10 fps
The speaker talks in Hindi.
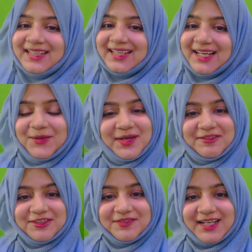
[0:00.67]
हेलो
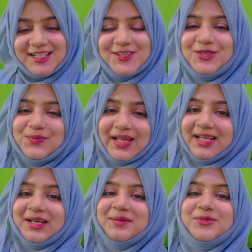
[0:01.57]
एवरीवन सो
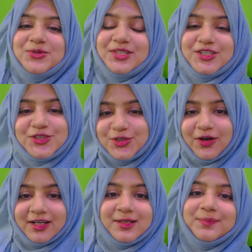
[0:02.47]
वेलकम टू दिस
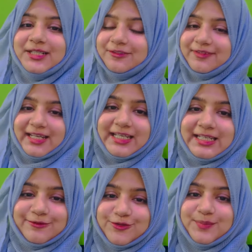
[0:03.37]
शॉर्ट बट वेरी
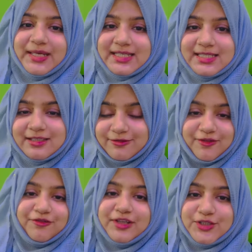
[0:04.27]
इंफॉर्मेटिव
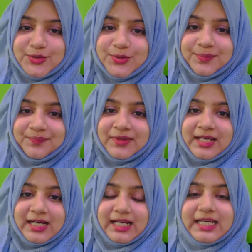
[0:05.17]
वीडियो
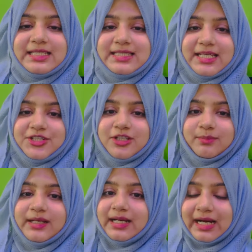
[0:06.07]
इस सेशन
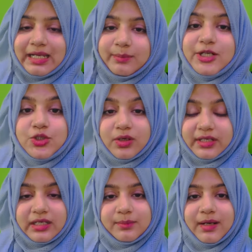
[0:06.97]
में आई एल बी
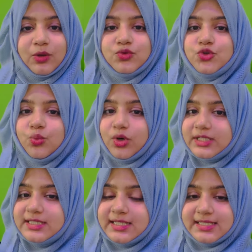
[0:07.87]
टॉकिंग अबाउट
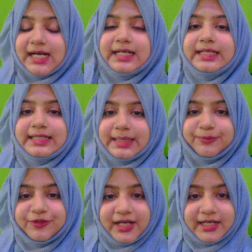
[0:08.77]
व्हाट इज एग्जैक्टली
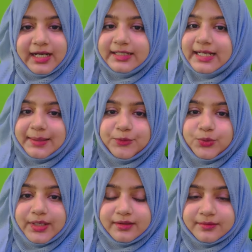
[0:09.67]
टाइप वन एंड टाइप
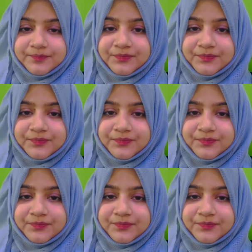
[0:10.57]
टू एरर